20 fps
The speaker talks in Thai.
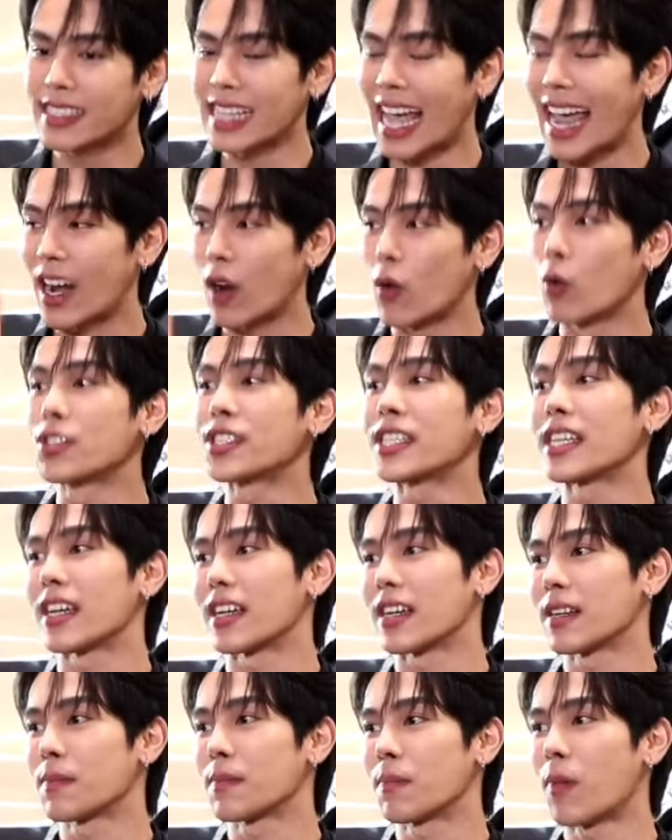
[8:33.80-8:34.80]
ใจเรารู้สึก
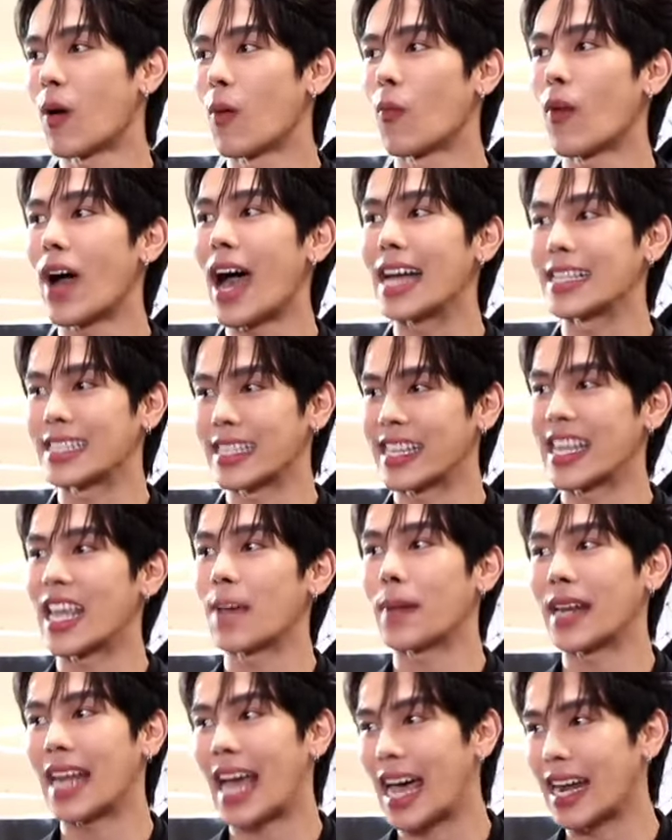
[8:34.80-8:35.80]
ผมว่าอาจจะเคลี
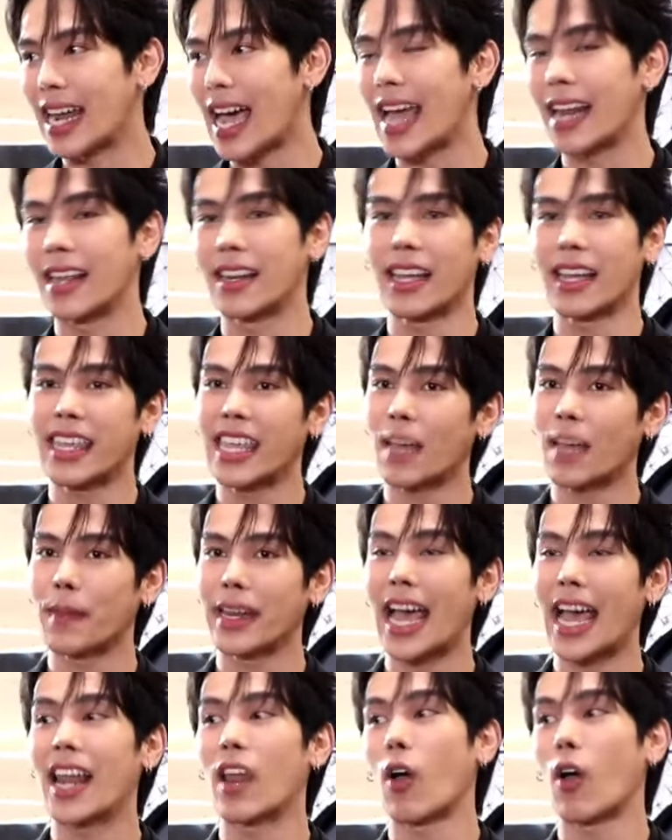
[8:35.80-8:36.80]
ยร์ปัญหาได้หรือถ้าเคลียร์
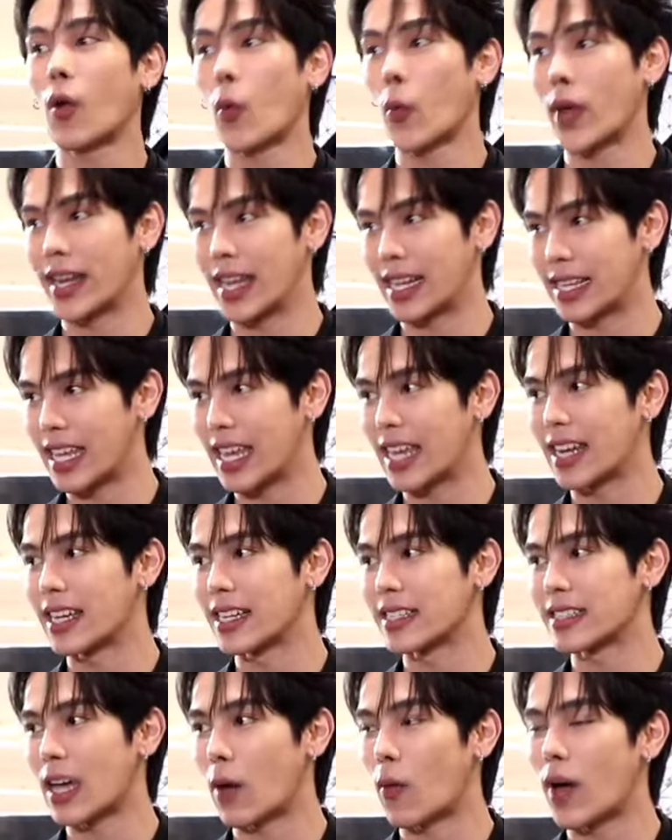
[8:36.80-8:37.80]
ไม่ได้เราก็คุยกันอีกทีหนึ่
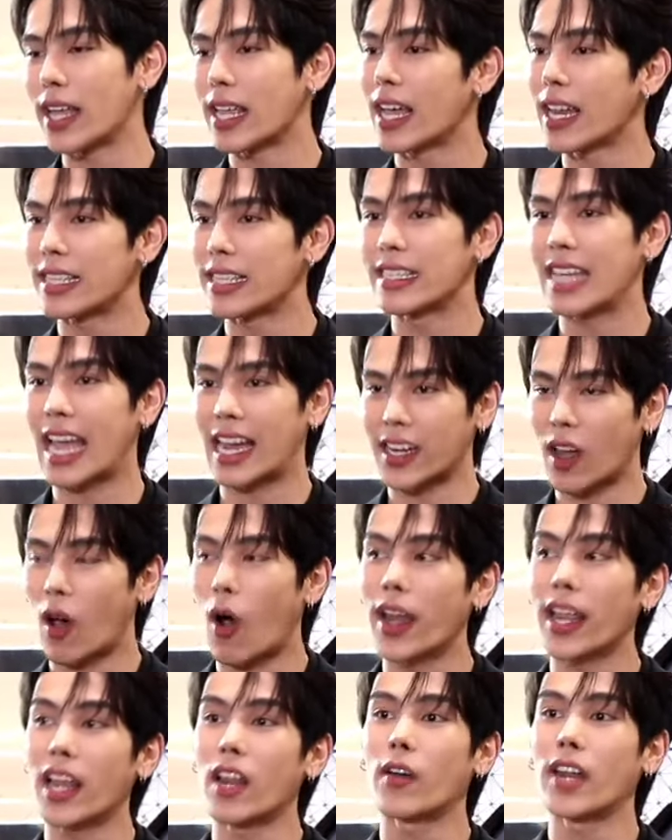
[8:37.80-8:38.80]
งแต่ว่าถ้าอย่าง
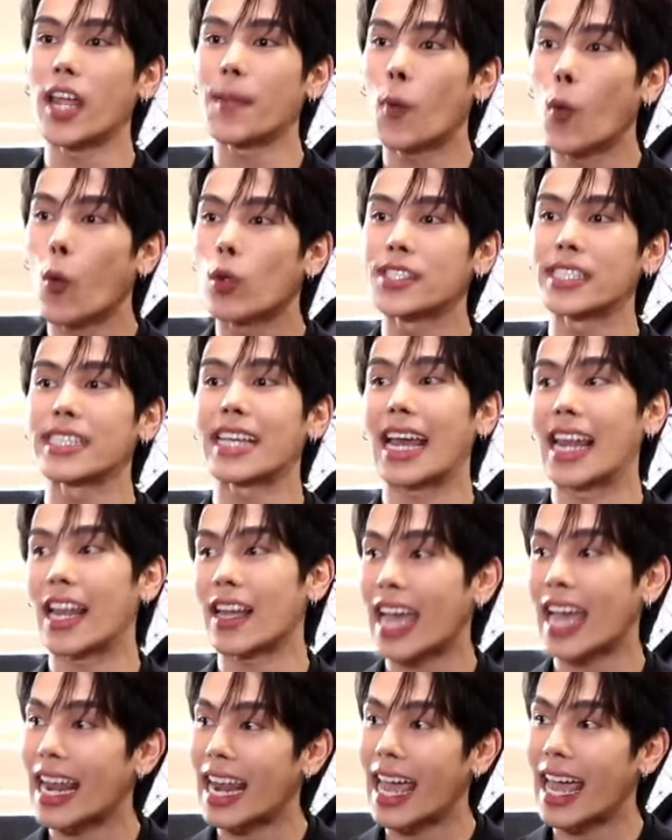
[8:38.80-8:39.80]
น้อยถ้าเราได้พูดซึ่งกัน
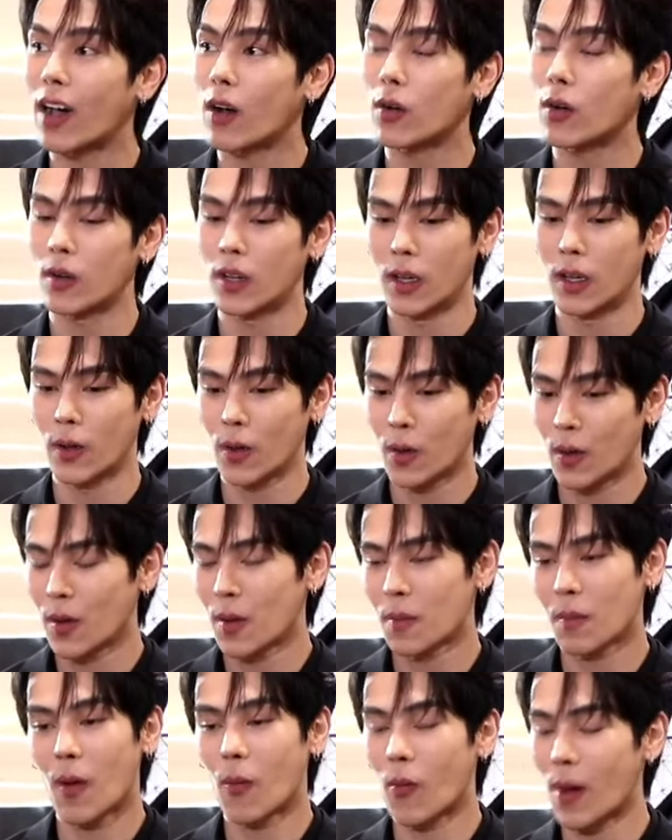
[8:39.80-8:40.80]
และกันแล้ว
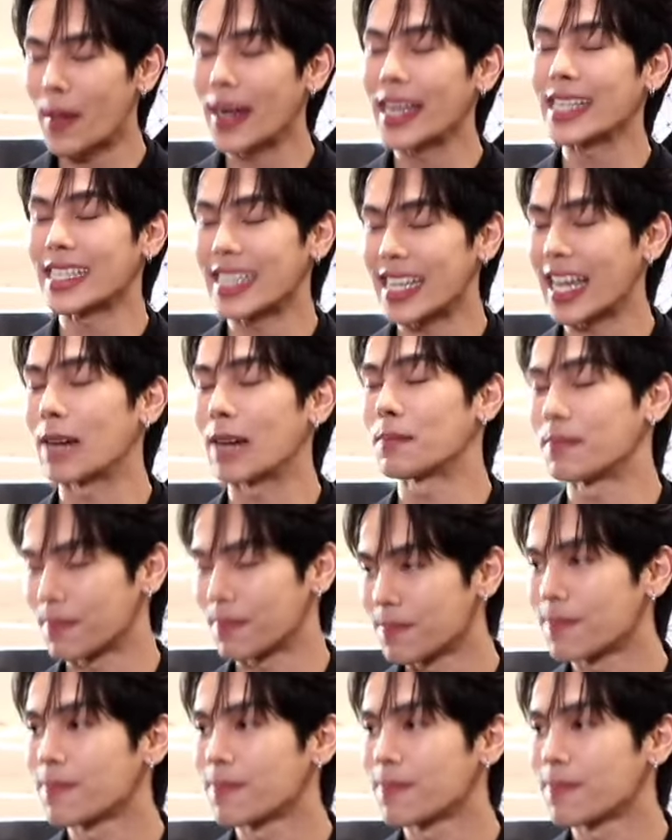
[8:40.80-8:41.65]
ผมว่ามันน่าจะดีครับ